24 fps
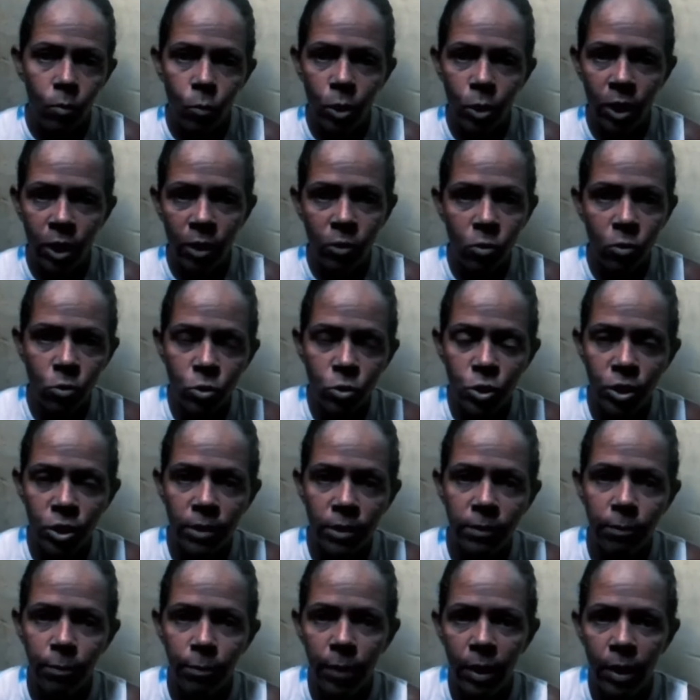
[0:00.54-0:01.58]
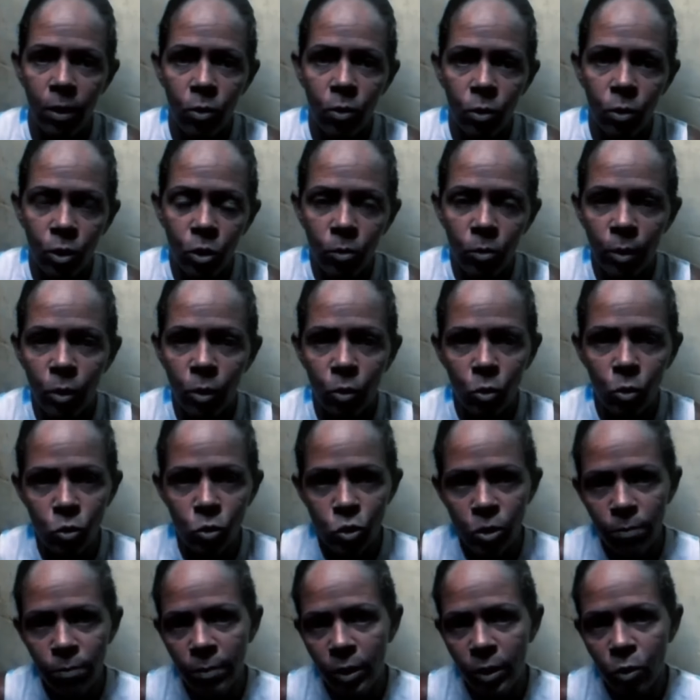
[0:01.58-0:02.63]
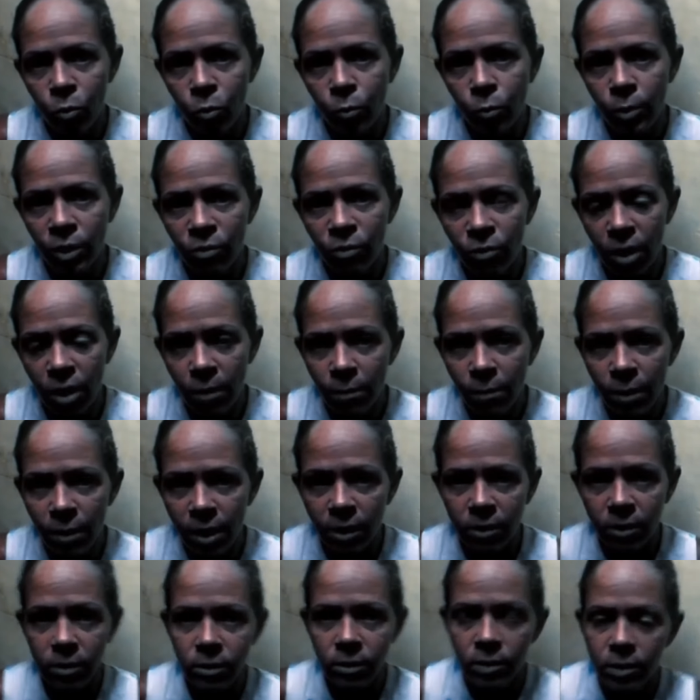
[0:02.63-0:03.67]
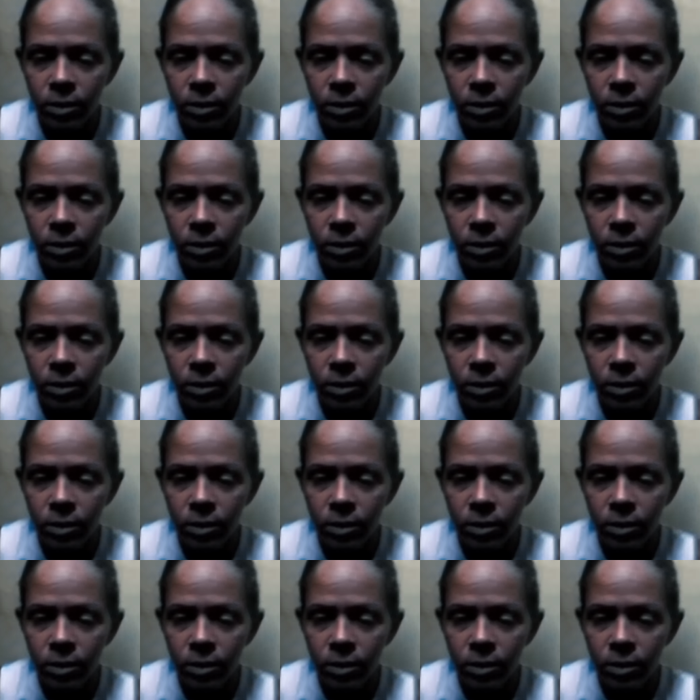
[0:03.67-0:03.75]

Buenas noches, para los que no me conocen, mi nombre es Bárbara,